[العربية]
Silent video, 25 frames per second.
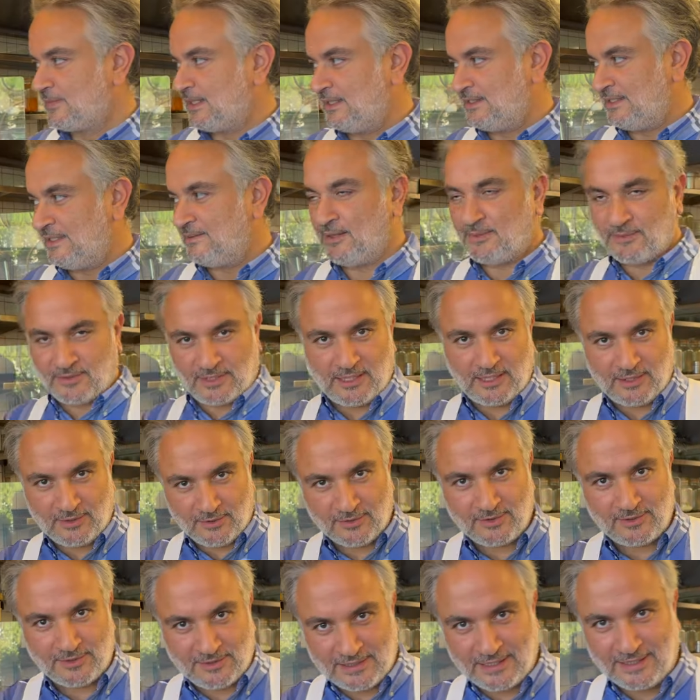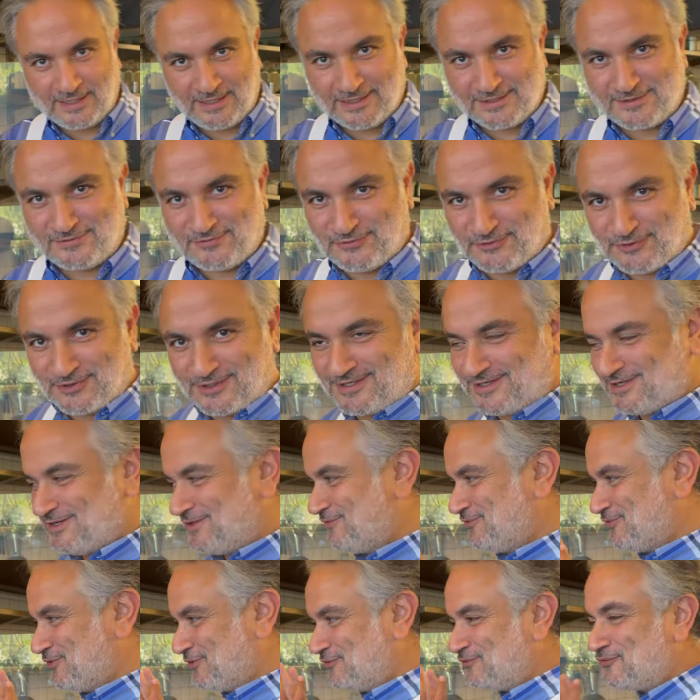دايما بنقول لهم للناس فور
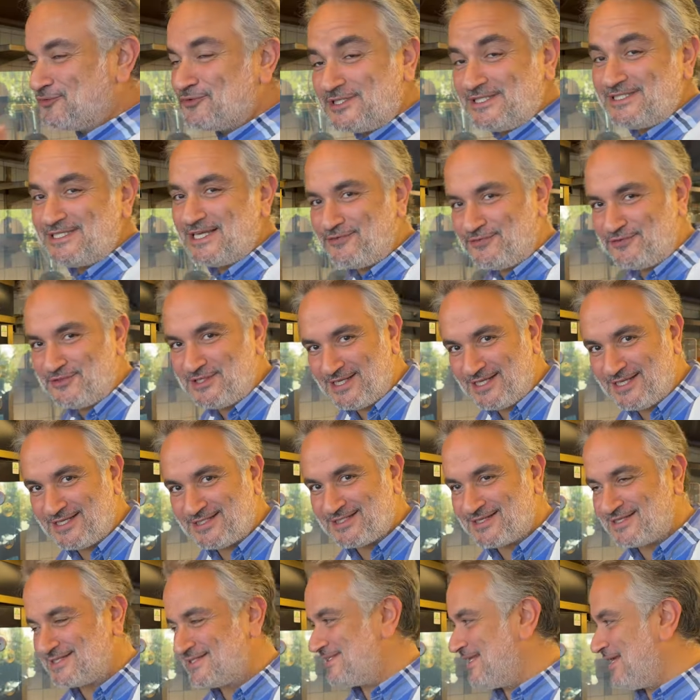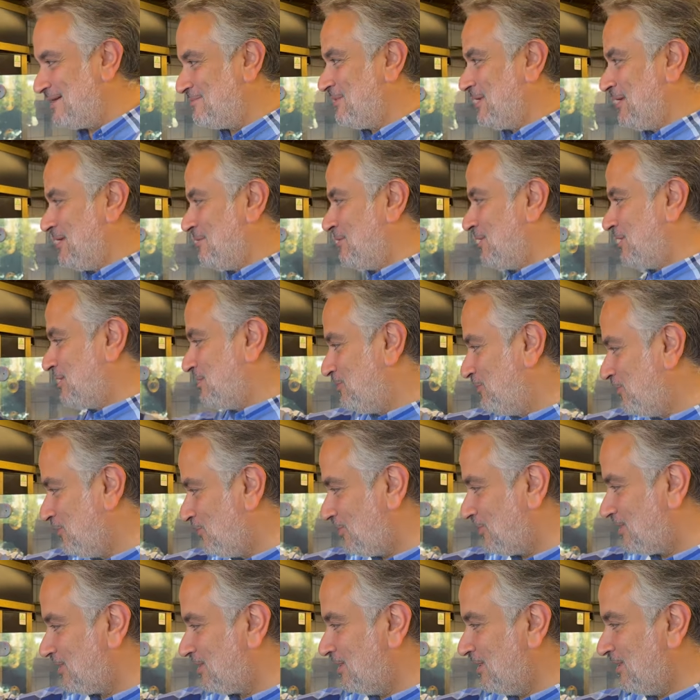فور فود سيفتي ريزنز دايما
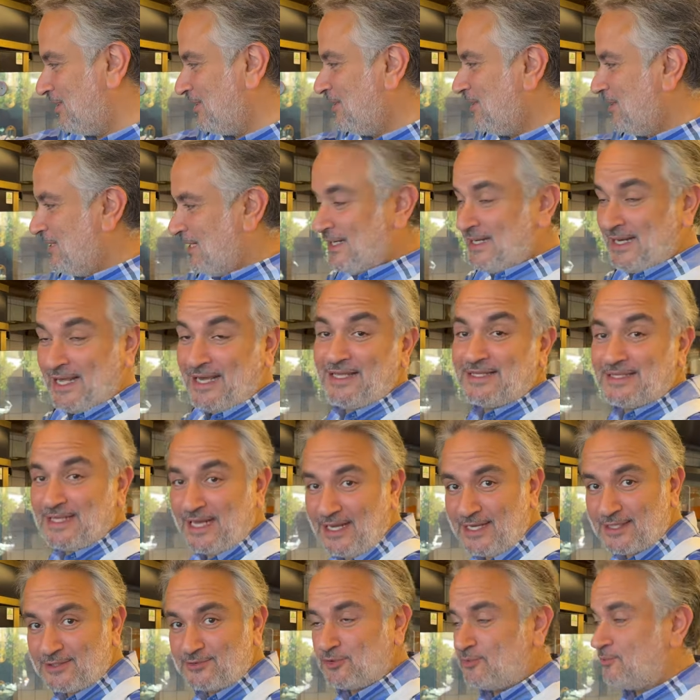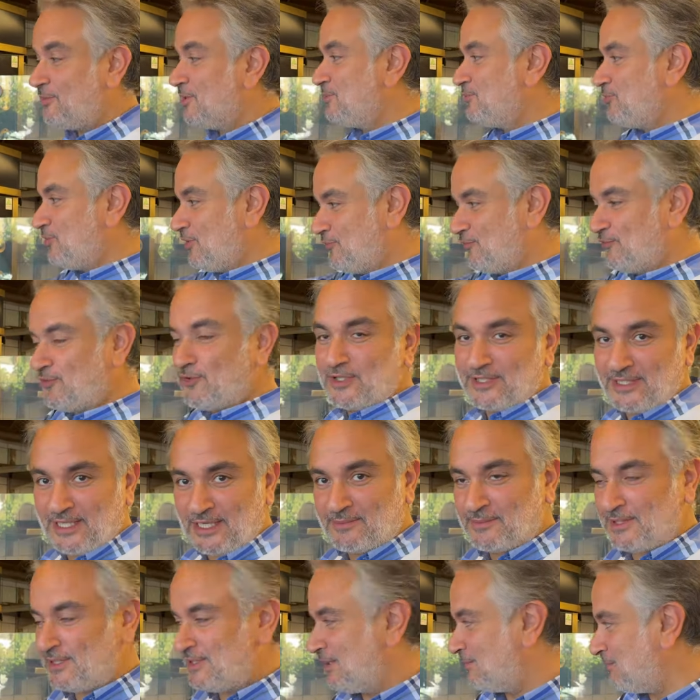المطبوخ الناي تحت والمطبوخ فوق
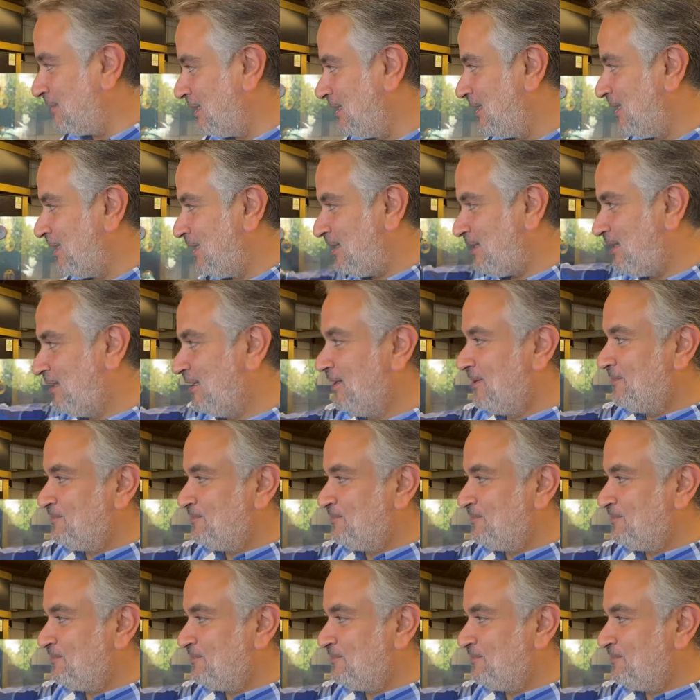دايما تما الناي